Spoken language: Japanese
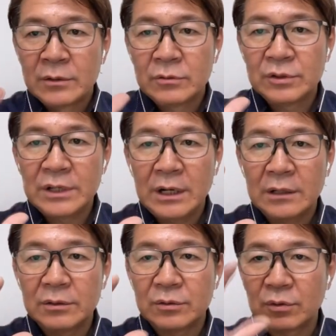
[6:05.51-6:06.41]
どちらかっ
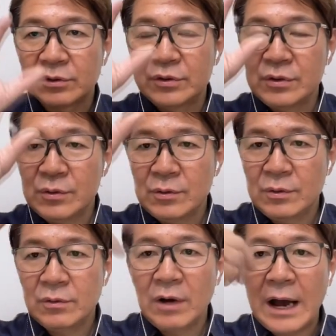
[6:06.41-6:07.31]
ていうとこう情
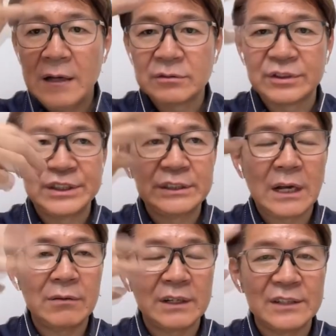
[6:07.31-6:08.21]
報を早く知り
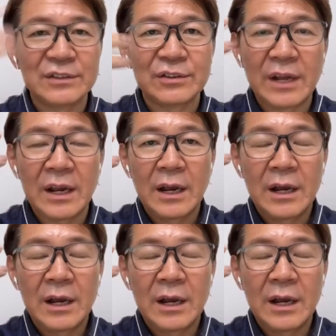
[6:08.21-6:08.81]
たいわけですよね